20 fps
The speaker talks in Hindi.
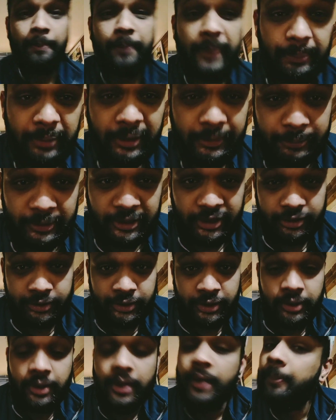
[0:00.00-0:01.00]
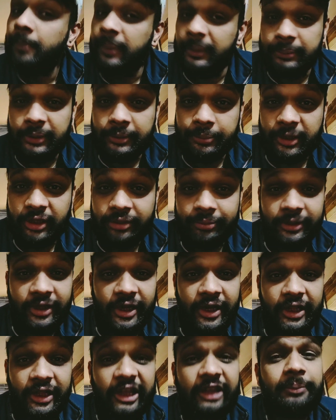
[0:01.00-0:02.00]
पब्लिक प्लेस की पब्लिक प्लेस में
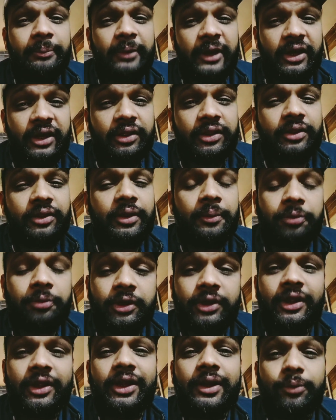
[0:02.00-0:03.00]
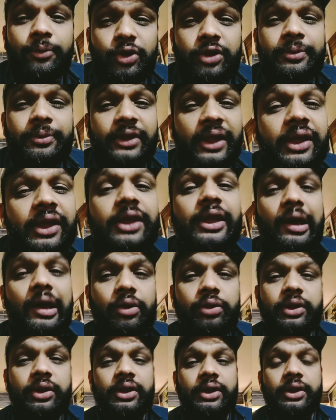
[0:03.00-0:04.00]
जाने के बाद मेरे से सबसे ज़्यादा बुरी पता क्या
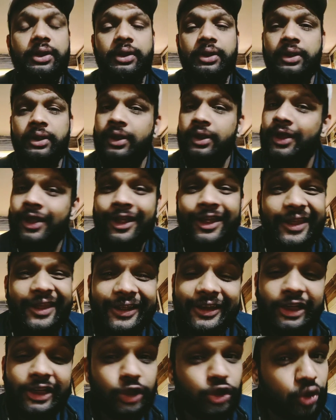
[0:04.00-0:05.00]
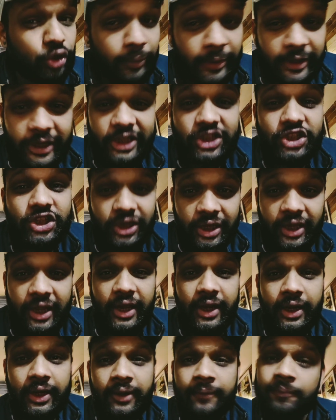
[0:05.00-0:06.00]
होती थी इंग्लिश तो मेरी अच्छी
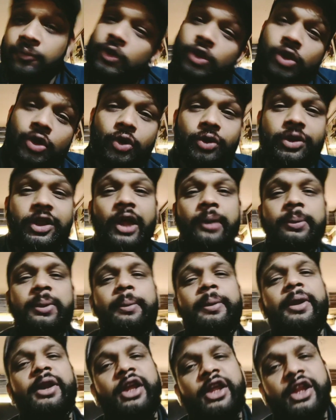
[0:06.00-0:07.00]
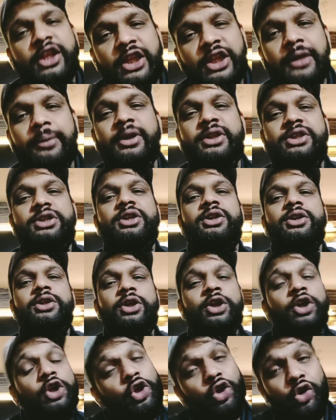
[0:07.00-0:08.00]
है नहीं साथ में मेरी हिंदी भी अच्छी नहीं
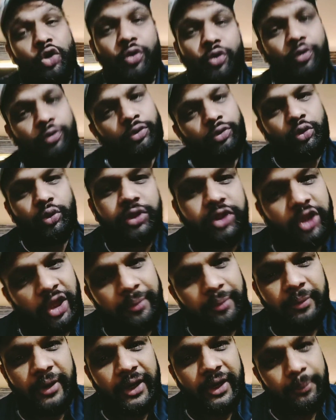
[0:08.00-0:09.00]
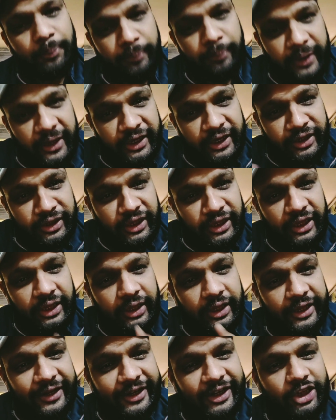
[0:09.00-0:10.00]
थी तो सेम मेरी मेरी हिंदी
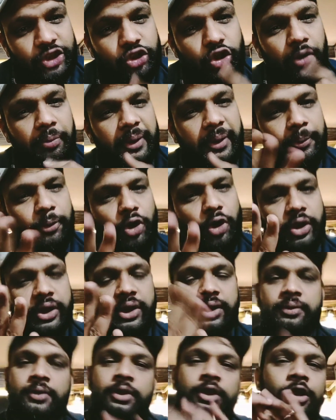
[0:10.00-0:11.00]
इंग्लिश और मेरी ब्लॉगिंग